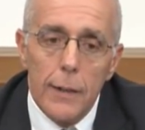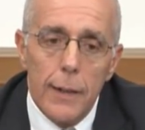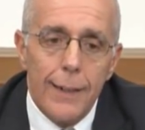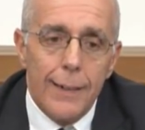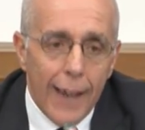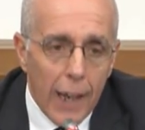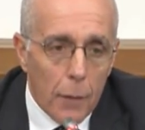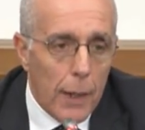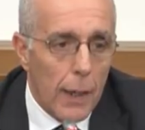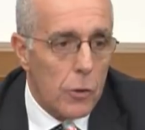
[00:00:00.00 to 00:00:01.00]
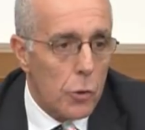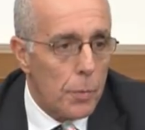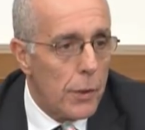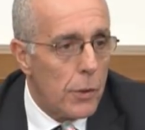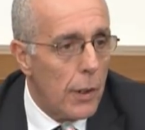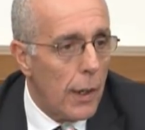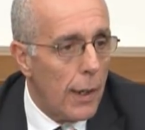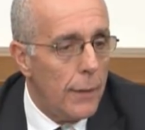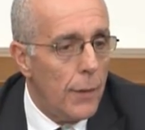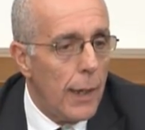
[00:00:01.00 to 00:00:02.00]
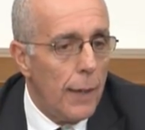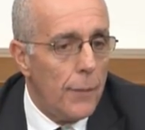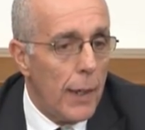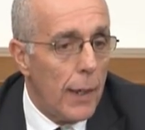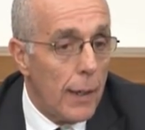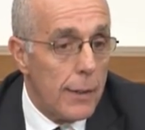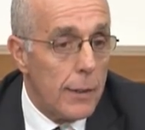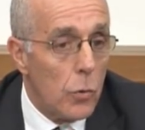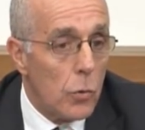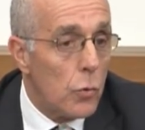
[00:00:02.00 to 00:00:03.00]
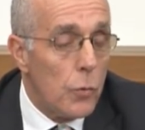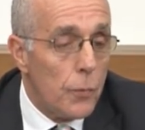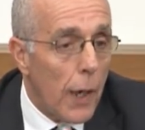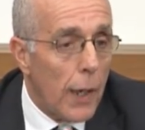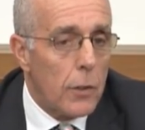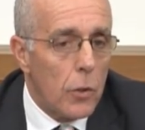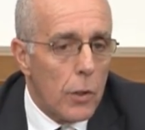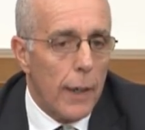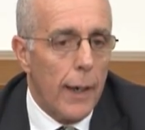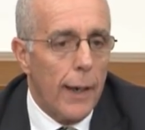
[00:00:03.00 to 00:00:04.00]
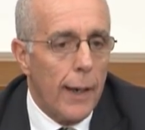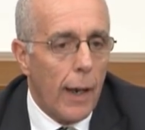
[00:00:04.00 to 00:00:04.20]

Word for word: dei termini, alla sospensione dell'attività viene innanzitutto sul fatto che